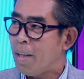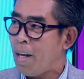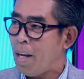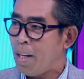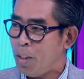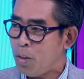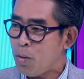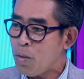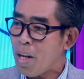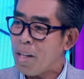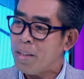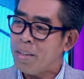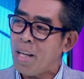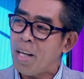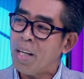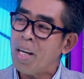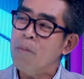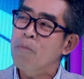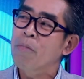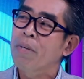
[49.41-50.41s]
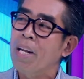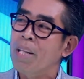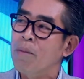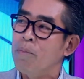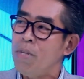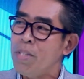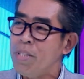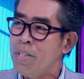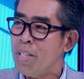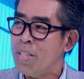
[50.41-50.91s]
Karena itu nanti akan
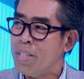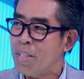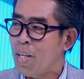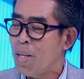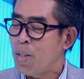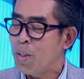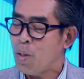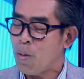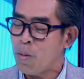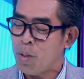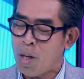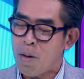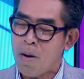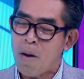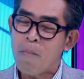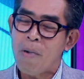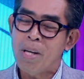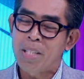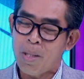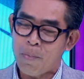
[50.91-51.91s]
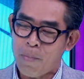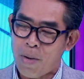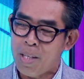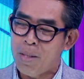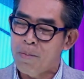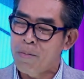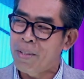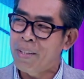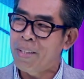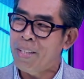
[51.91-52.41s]
create bisnis, terutama masa
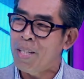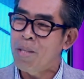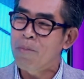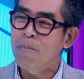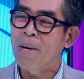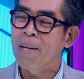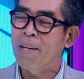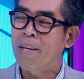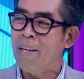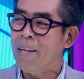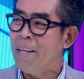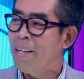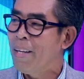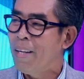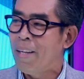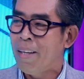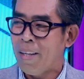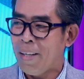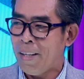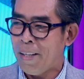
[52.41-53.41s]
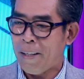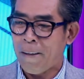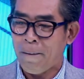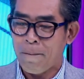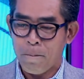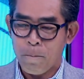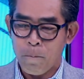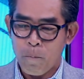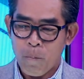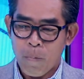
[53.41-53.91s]
pandemi ini di mana
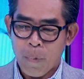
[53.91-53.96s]
uh,